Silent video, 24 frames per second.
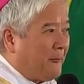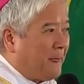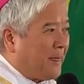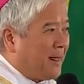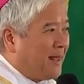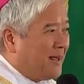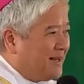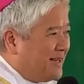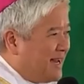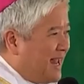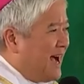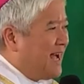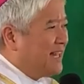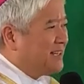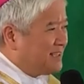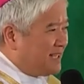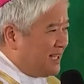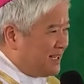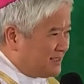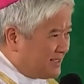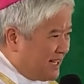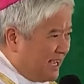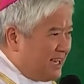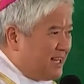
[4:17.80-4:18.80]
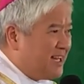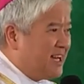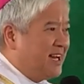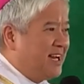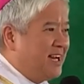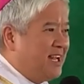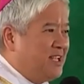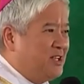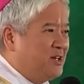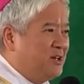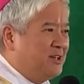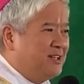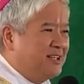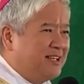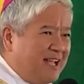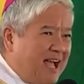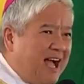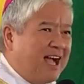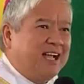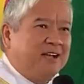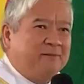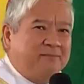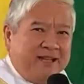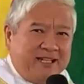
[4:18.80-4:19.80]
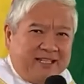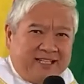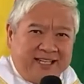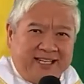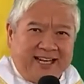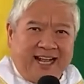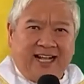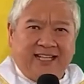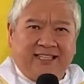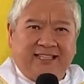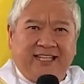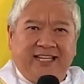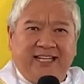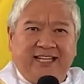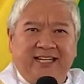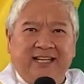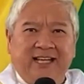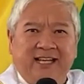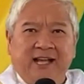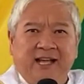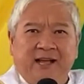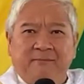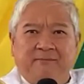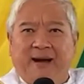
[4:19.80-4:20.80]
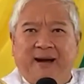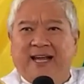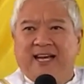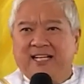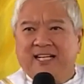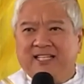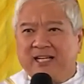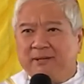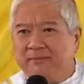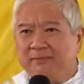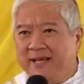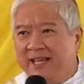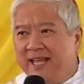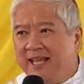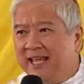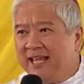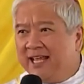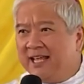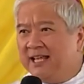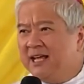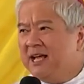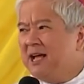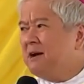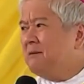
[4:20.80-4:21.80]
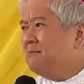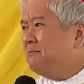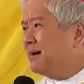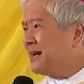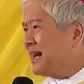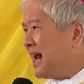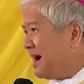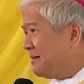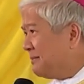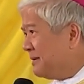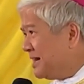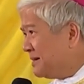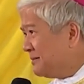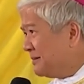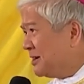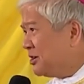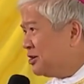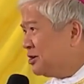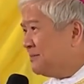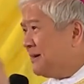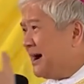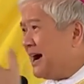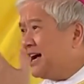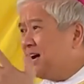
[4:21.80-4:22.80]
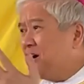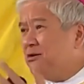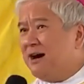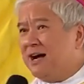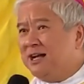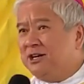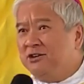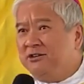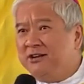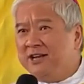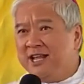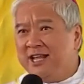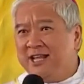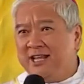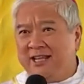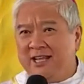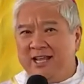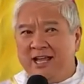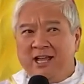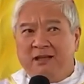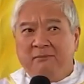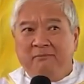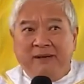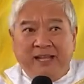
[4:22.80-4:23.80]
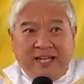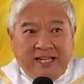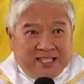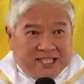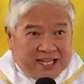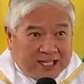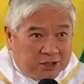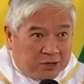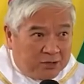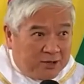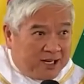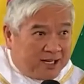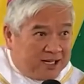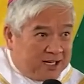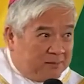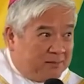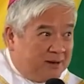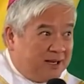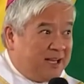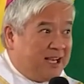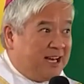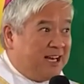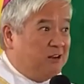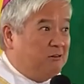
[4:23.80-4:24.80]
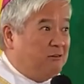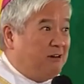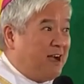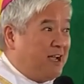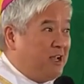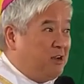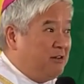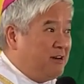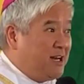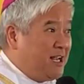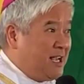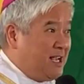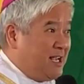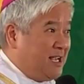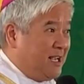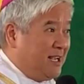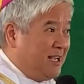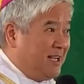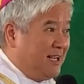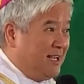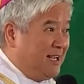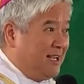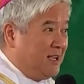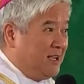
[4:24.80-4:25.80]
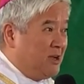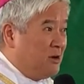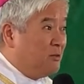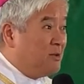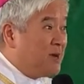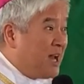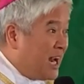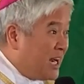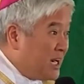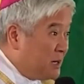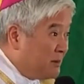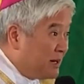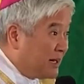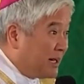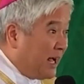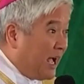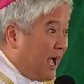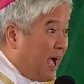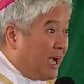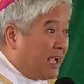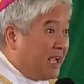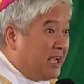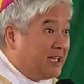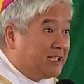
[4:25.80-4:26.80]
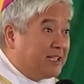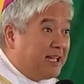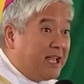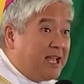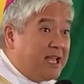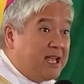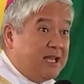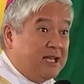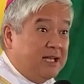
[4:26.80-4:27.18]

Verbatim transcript: Lahat ng dahilan na yon, gagamitin natin para sabihin, marami namang gumagawa nun eh. Minsan ko lang namang ginawa yun eh. Wala namang nakakita eh.